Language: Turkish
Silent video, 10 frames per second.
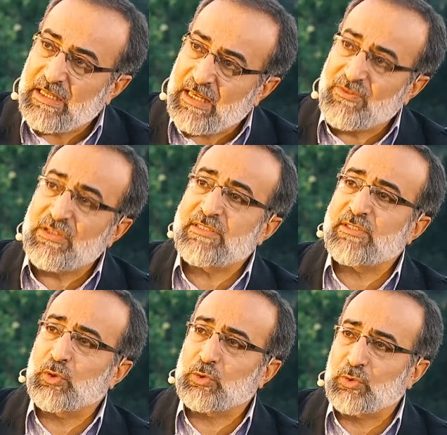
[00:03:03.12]

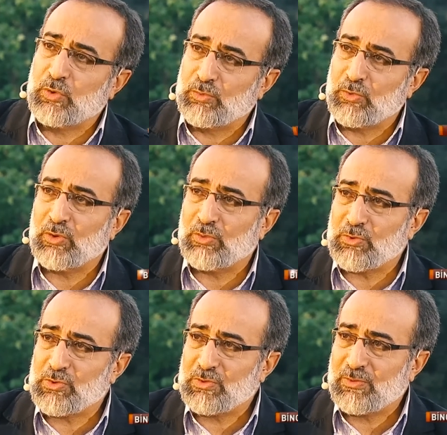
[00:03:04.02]
evinizde oturun
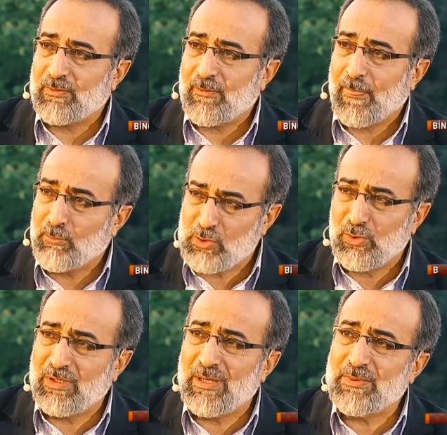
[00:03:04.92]
buyurmuş. Bu
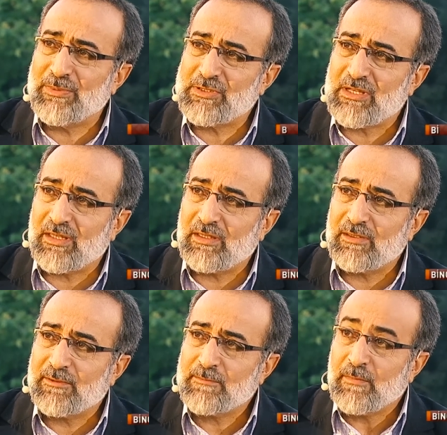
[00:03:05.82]
çok önemli bir şey.
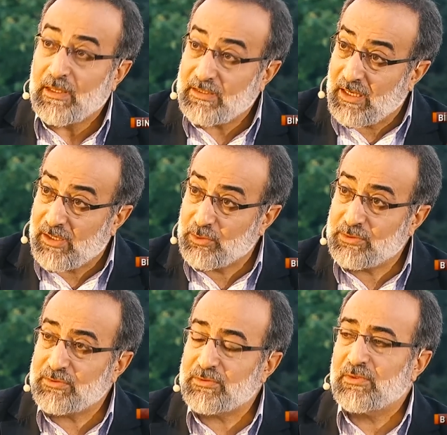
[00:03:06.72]
Yahut
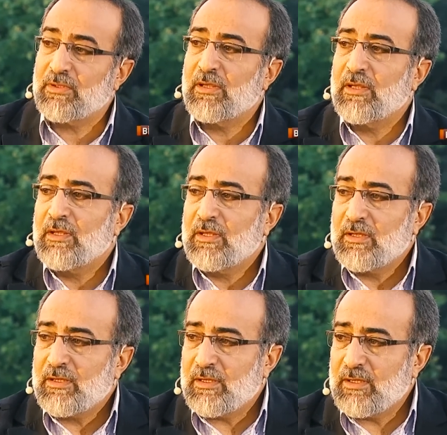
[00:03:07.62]

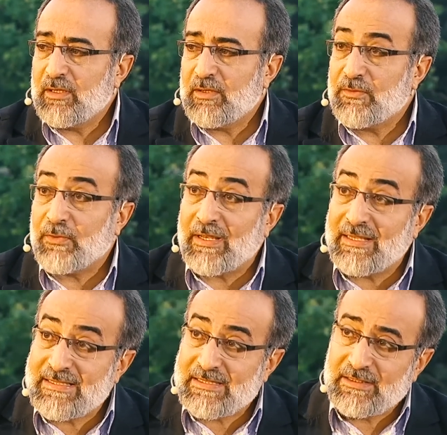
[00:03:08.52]
e,
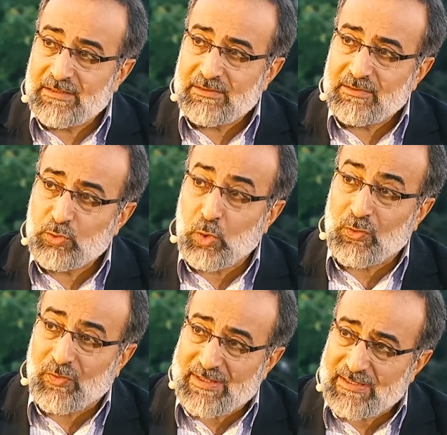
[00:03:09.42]
faizin çok
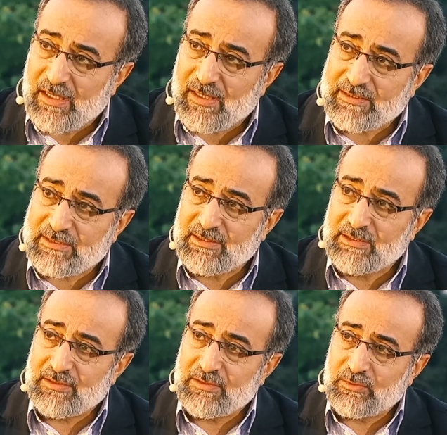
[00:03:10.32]
fazla
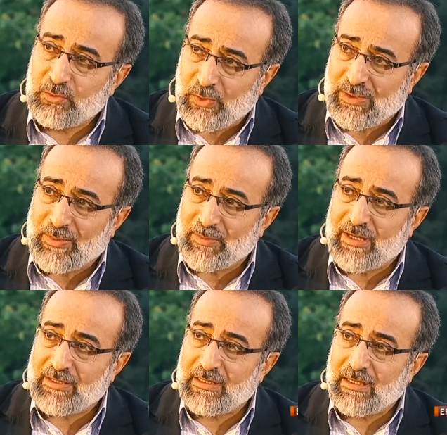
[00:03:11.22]
arttığı
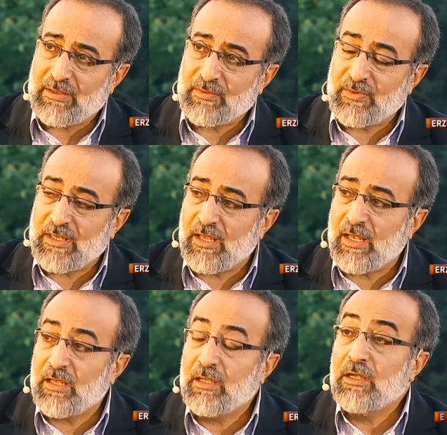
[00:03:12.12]
dönemlerde
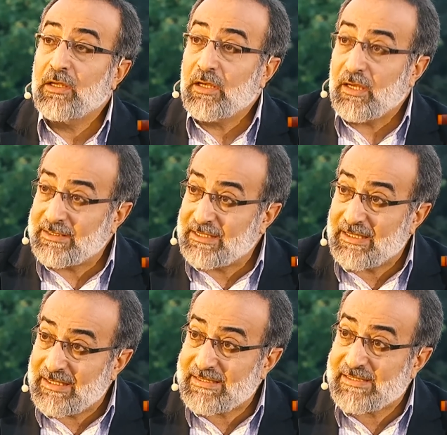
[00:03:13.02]
veya
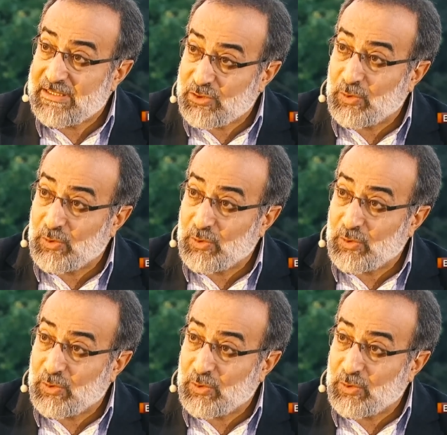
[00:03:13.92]
adaletsiz